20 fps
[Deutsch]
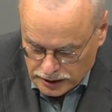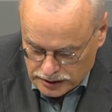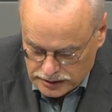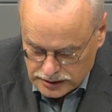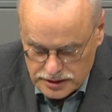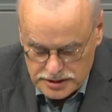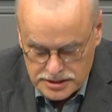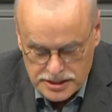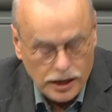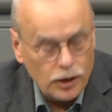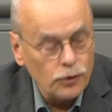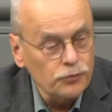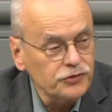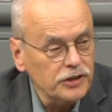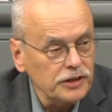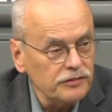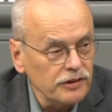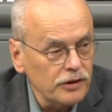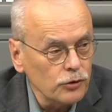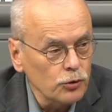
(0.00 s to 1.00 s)
da sie auf
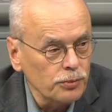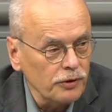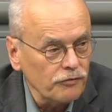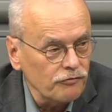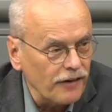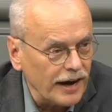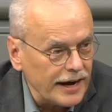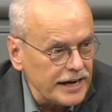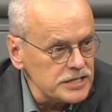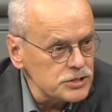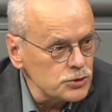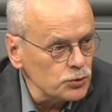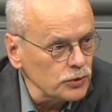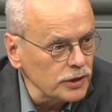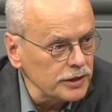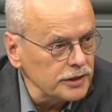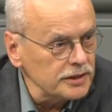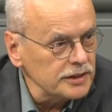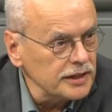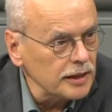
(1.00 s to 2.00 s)
die
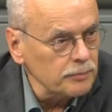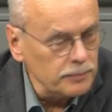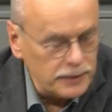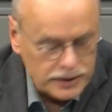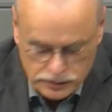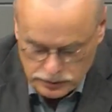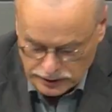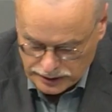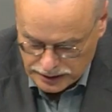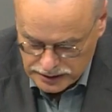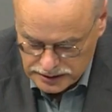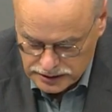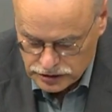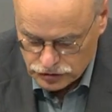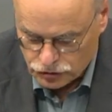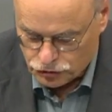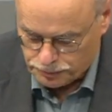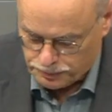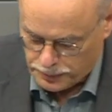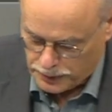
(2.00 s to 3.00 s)
Überweisungen der
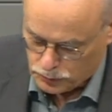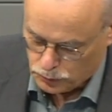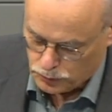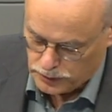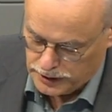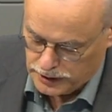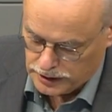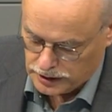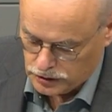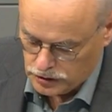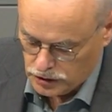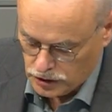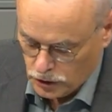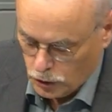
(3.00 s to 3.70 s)
Migranten spekulieren